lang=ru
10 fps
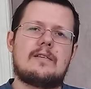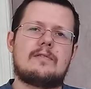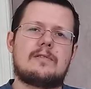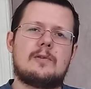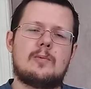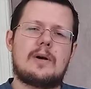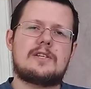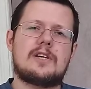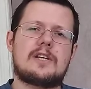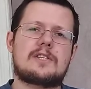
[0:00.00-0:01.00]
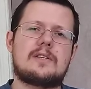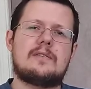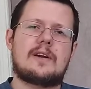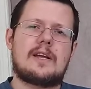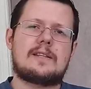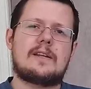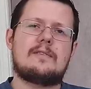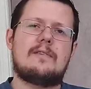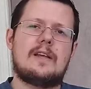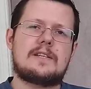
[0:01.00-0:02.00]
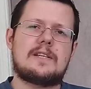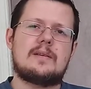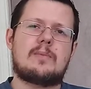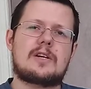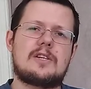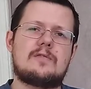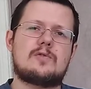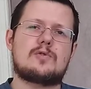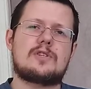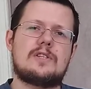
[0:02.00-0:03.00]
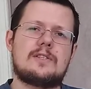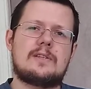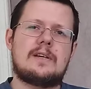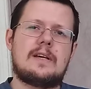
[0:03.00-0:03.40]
в глубочайшей невероятной рефлексии они прожили всю жизнь,